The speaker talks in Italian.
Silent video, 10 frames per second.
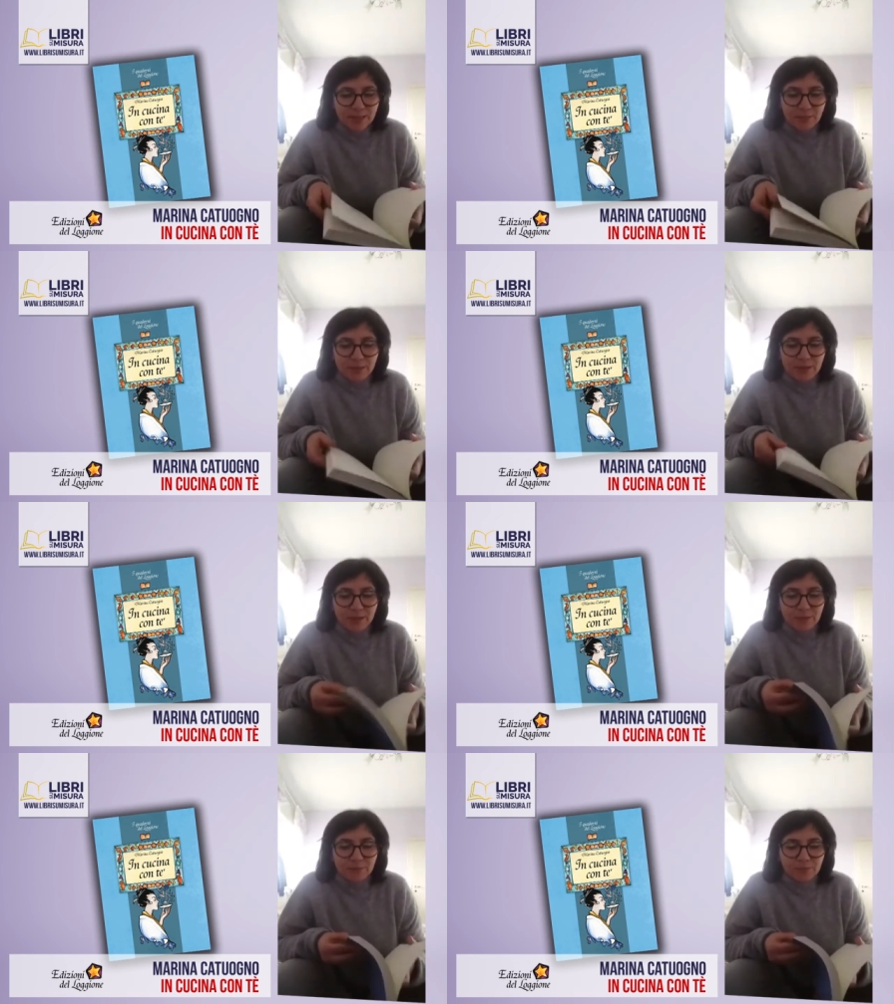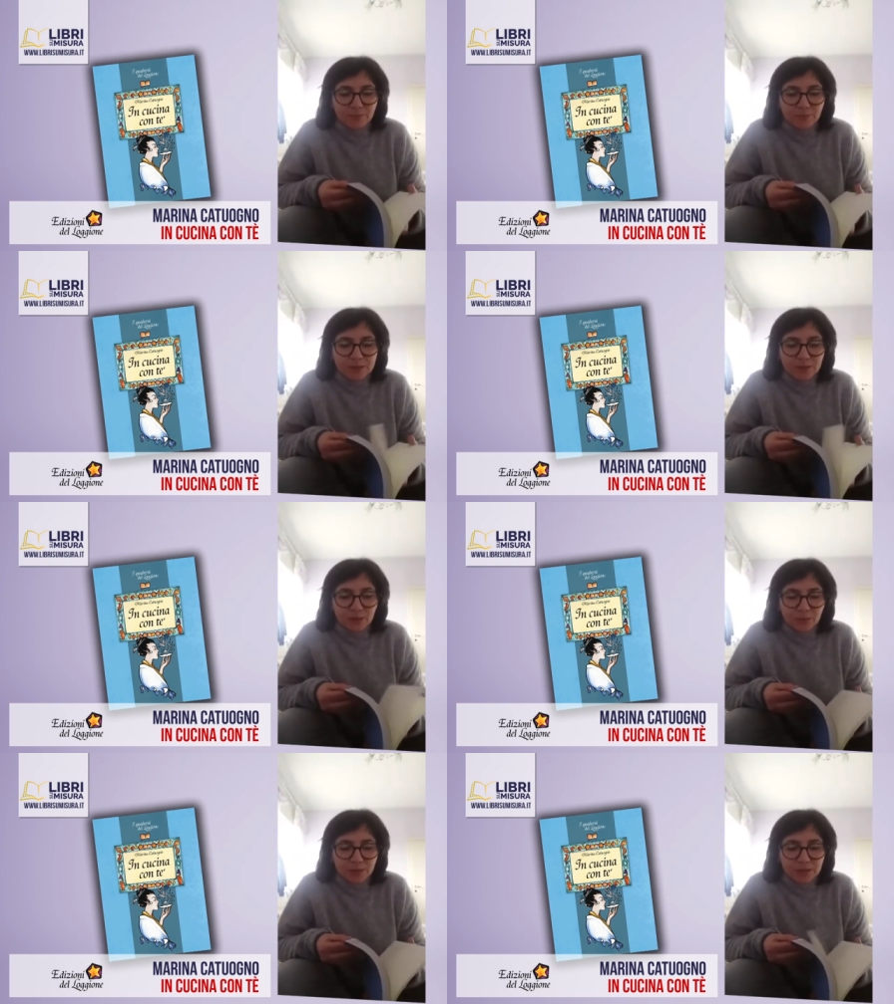mia mm,
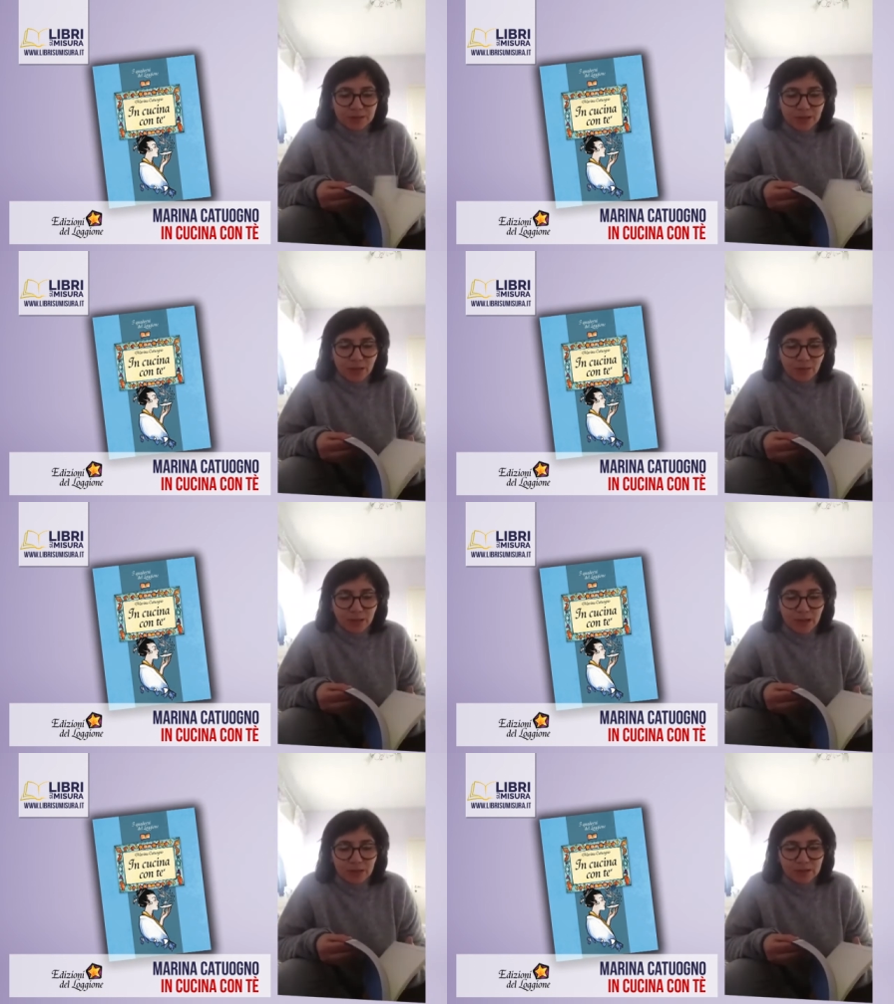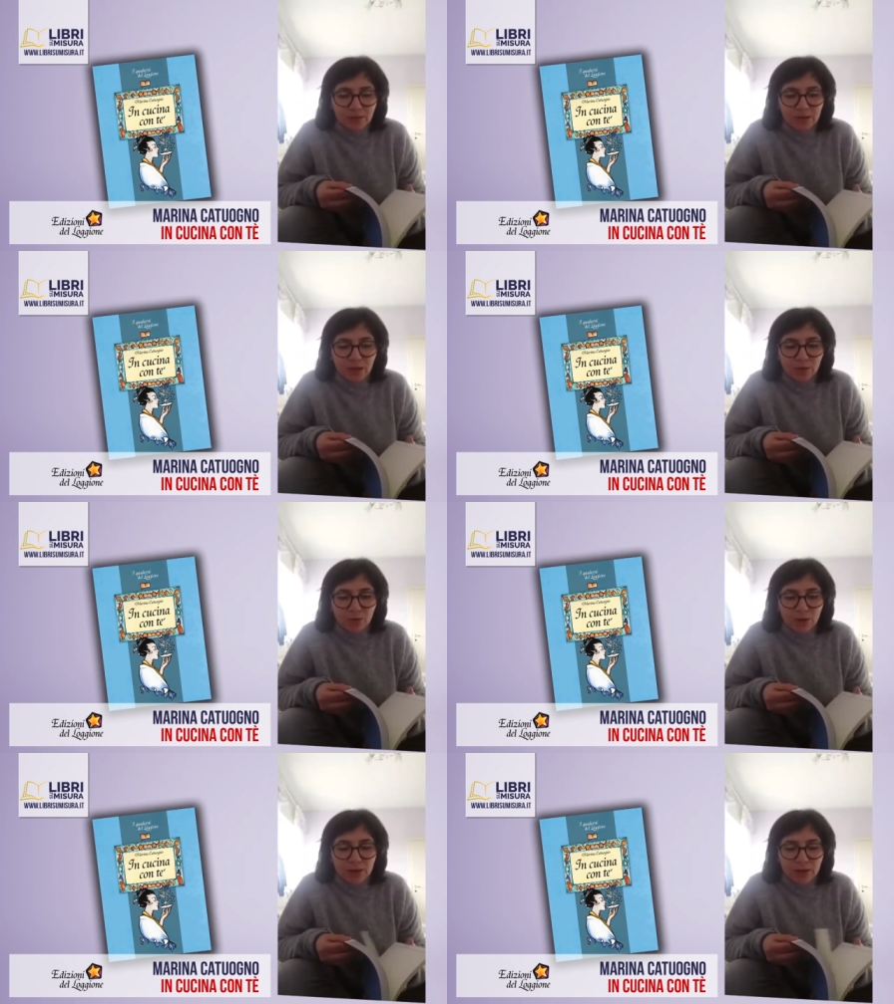passione per il tè com'è nata? Vi leggo
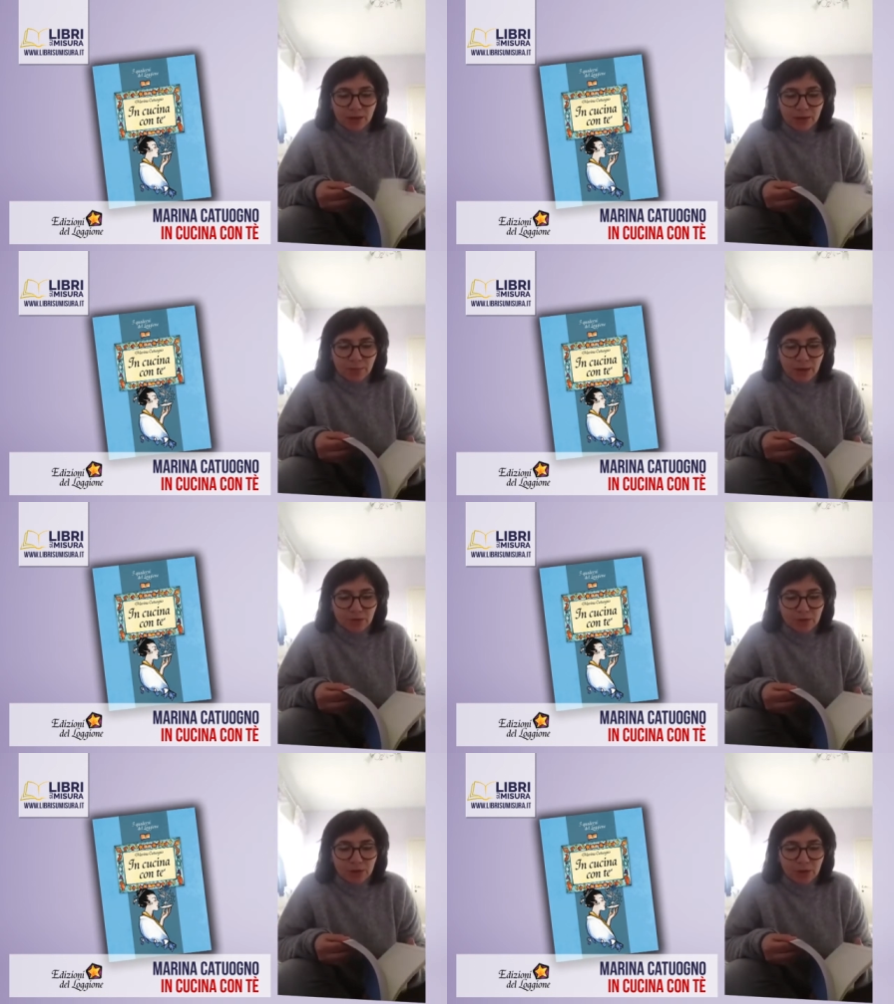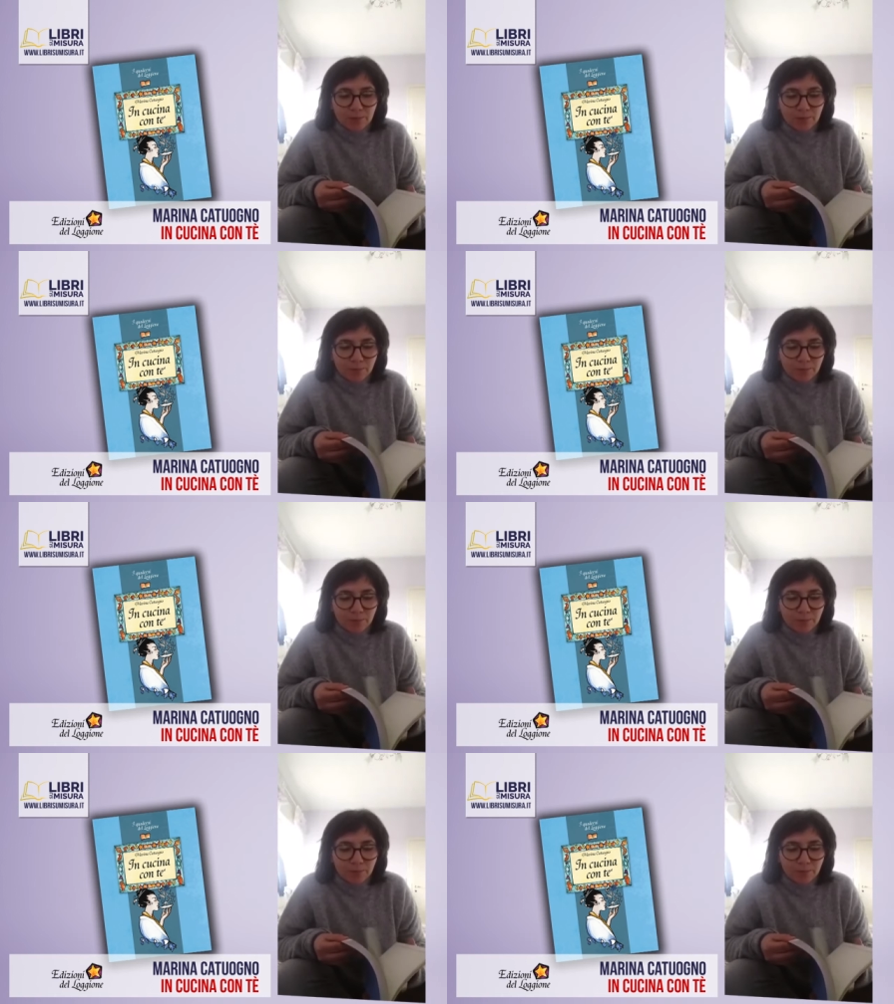qualche pagina.